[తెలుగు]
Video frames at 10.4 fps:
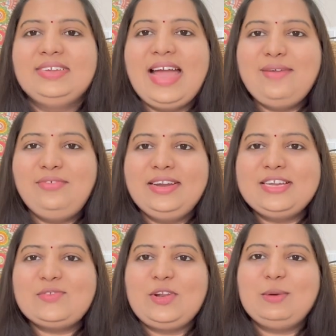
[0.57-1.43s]
హాయ్
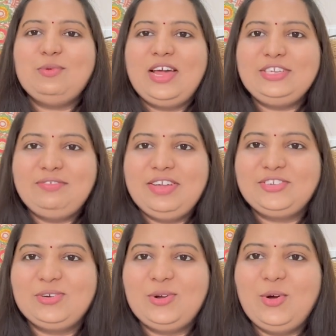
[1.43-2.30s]
ఫ్రెండ్స్ వెల్కమ్ టు ఆర్జే
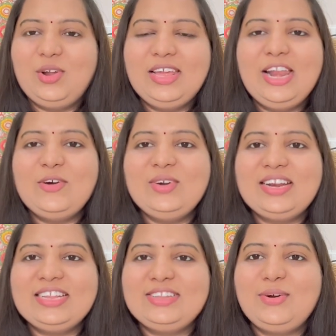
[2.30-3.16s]
ఫ్యాషన్ హాల్ ఎలా
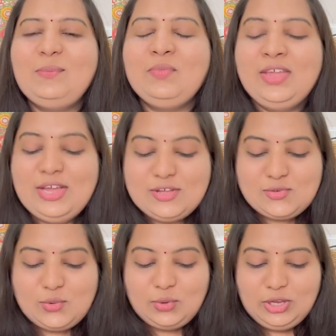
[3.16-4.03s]
ఉన్నారు అందరం
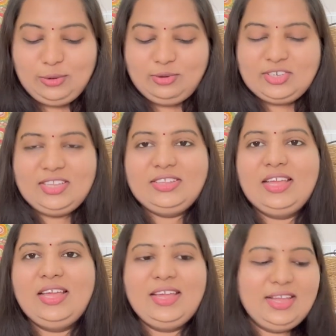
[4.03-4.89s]
సో ఈ రోజైతే